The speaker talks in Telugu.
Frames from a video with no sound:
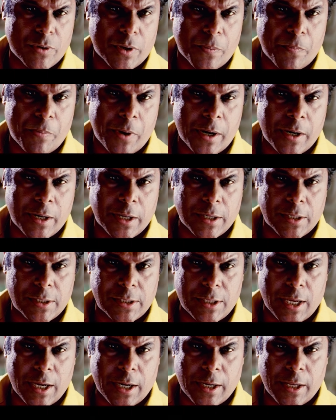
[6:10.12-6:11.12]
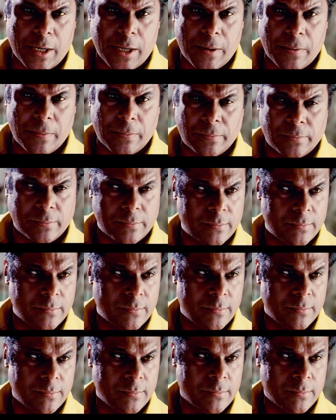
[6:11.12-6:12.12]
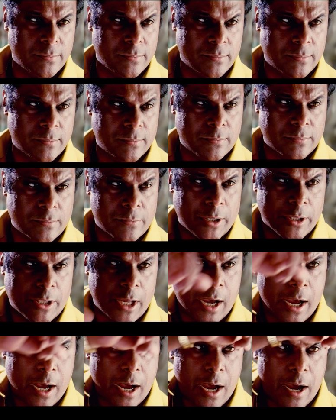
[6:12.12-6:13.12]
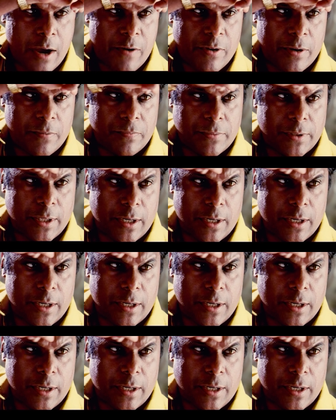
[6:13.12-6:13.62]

ఈశ్వర ప్రసాద్ చావాలి అది వాడి